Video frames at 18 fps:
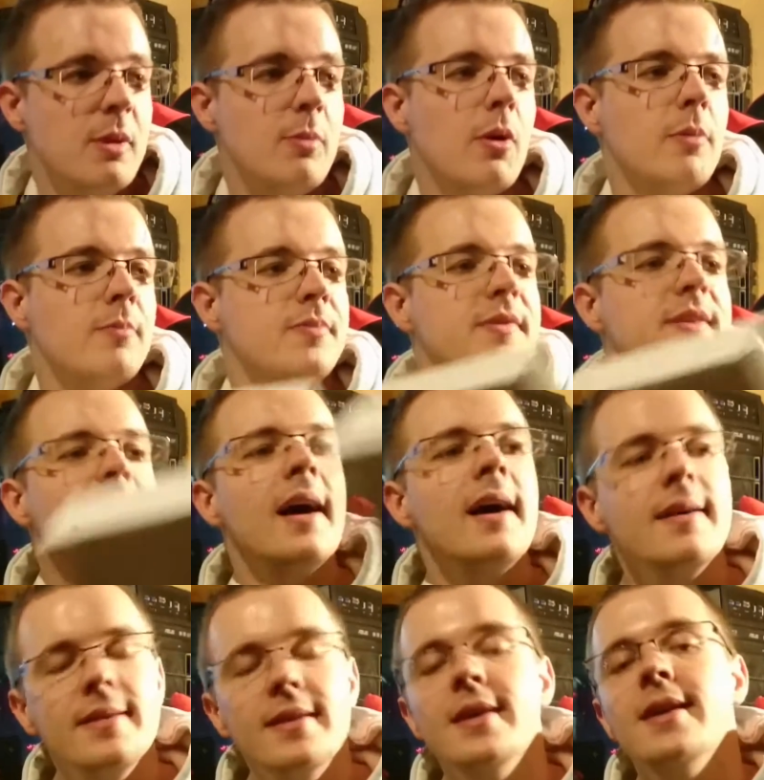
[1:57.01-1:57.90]
Mais bon,
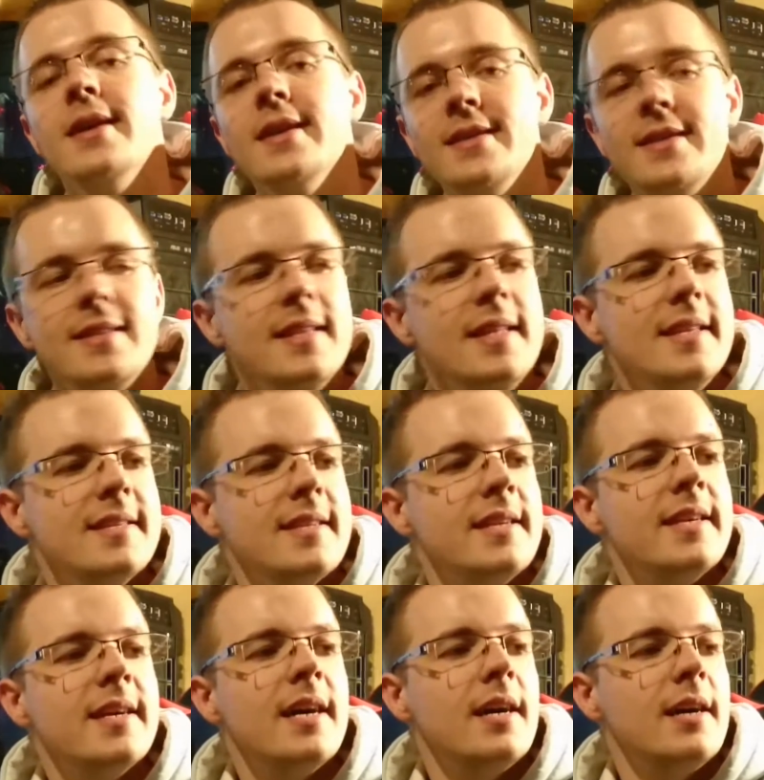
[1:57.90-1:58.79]
ça, c'est les
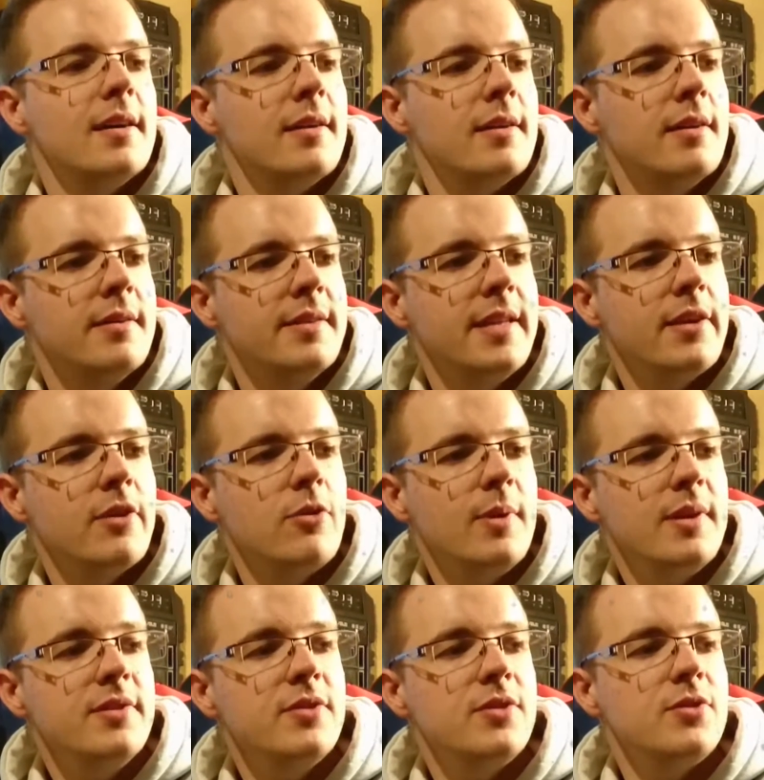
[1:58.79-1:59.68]
aléas euh, des
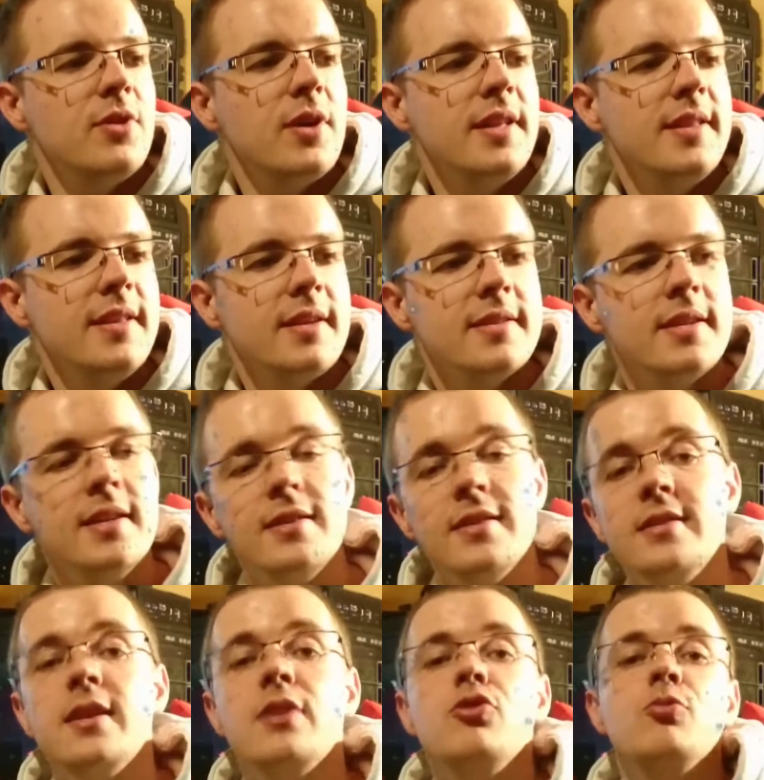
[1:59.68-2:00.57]
commandes sur internet,
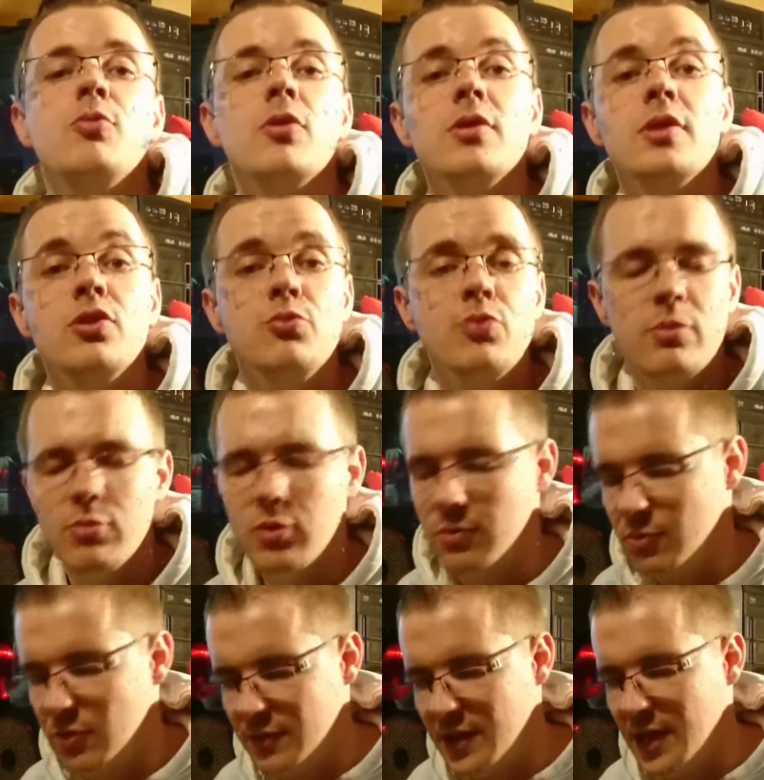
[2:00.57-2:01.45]
il y a du bon et du moins
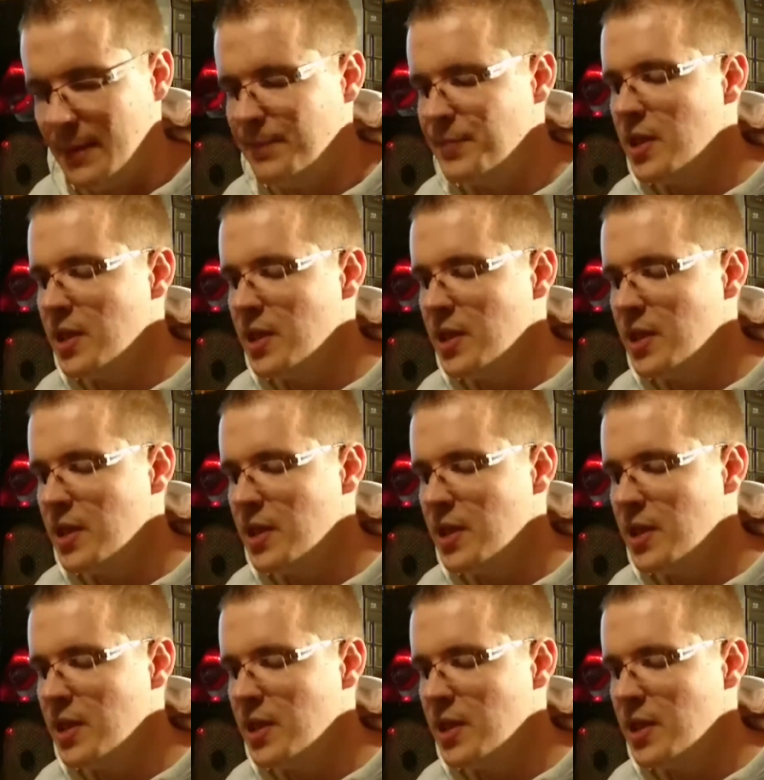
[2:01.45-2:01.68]
bon. Bon voilà.